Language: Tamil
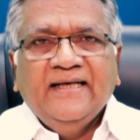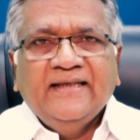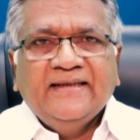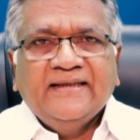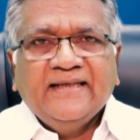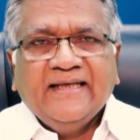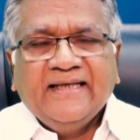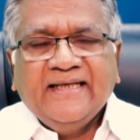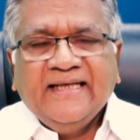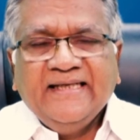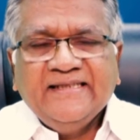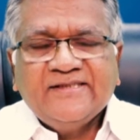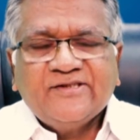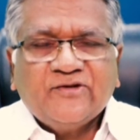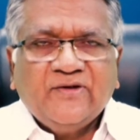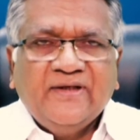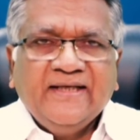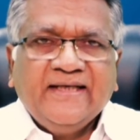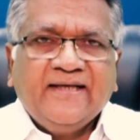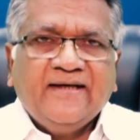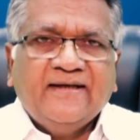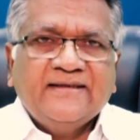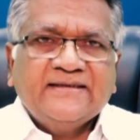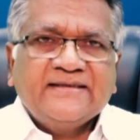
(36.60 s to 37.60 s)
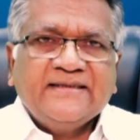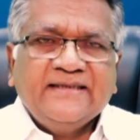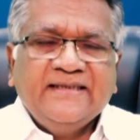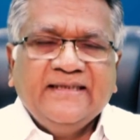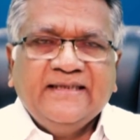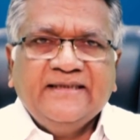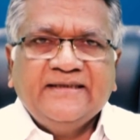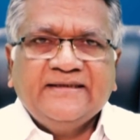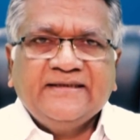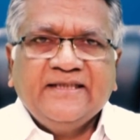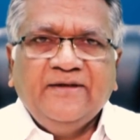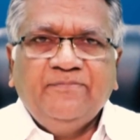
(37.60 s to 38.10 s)
இந்த கிரேஸ் தொலைக்காட்சி
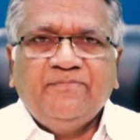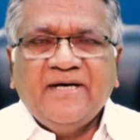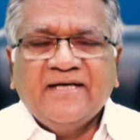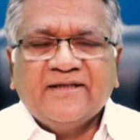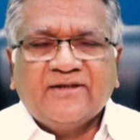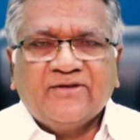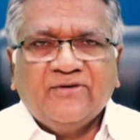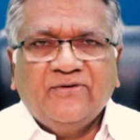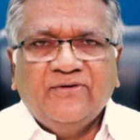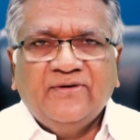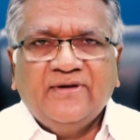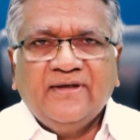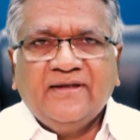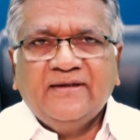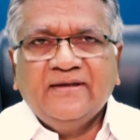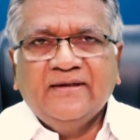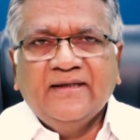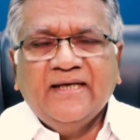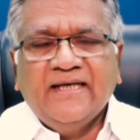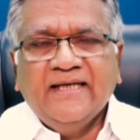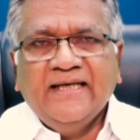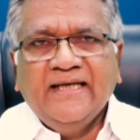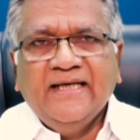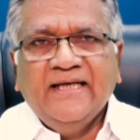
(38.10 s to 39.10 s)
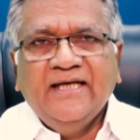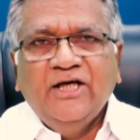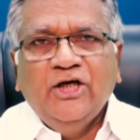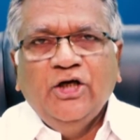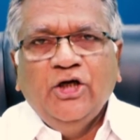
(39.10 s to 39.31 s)
நிகழ்ச்சி பார்த்து கொண்டிருக்கிறதான